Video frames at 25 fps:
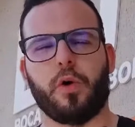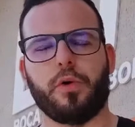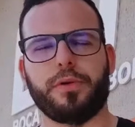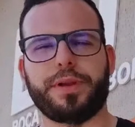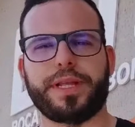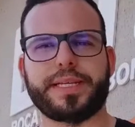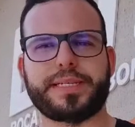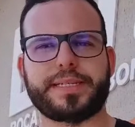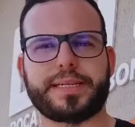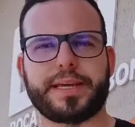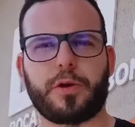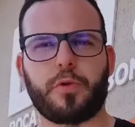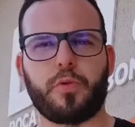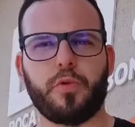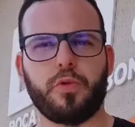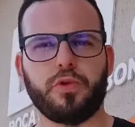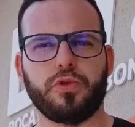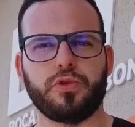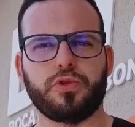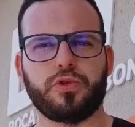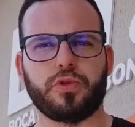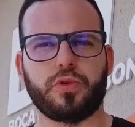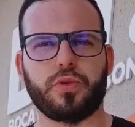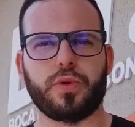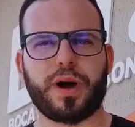onde,
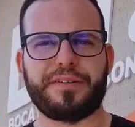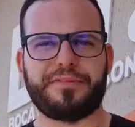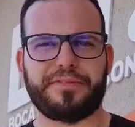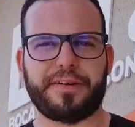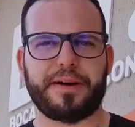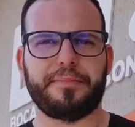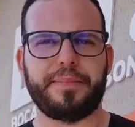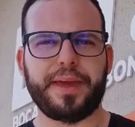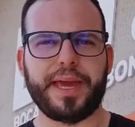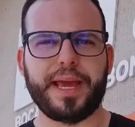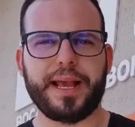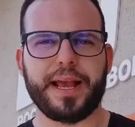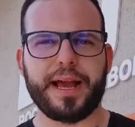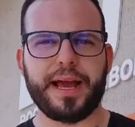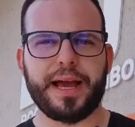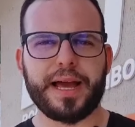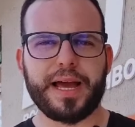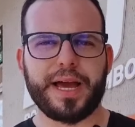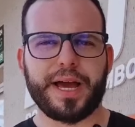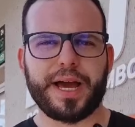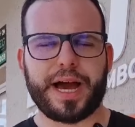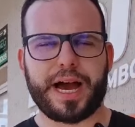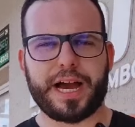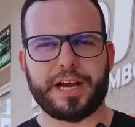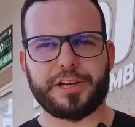segundo a família,
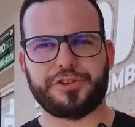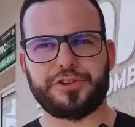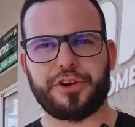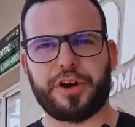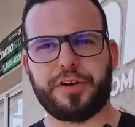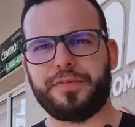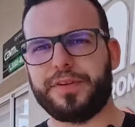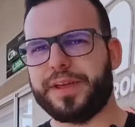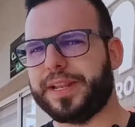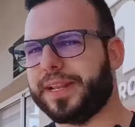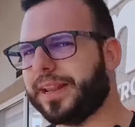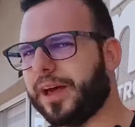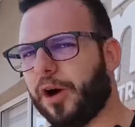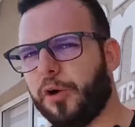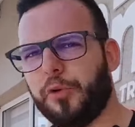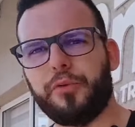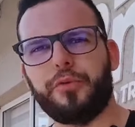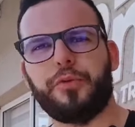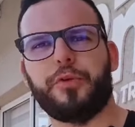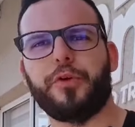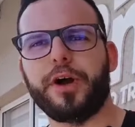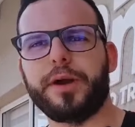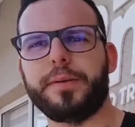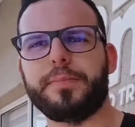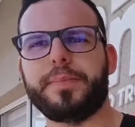a jovem não
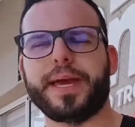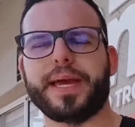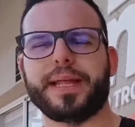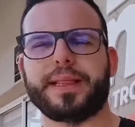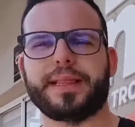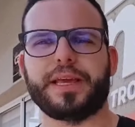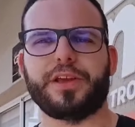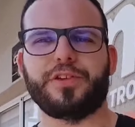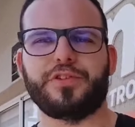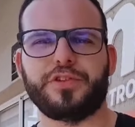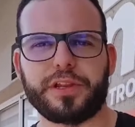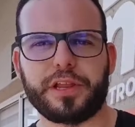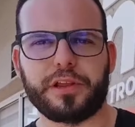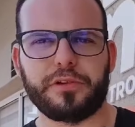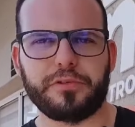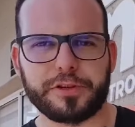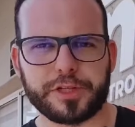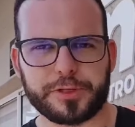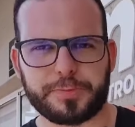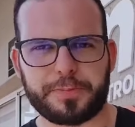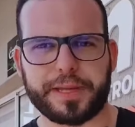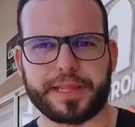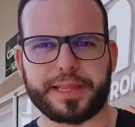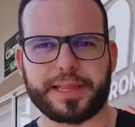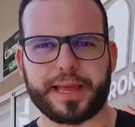foi bem atendida no
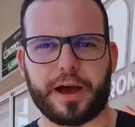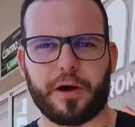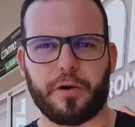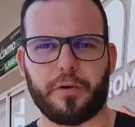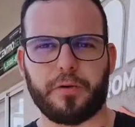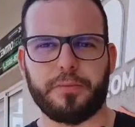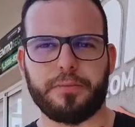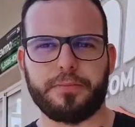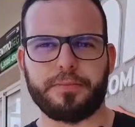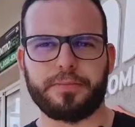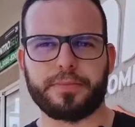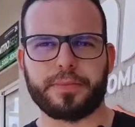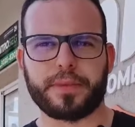hospital.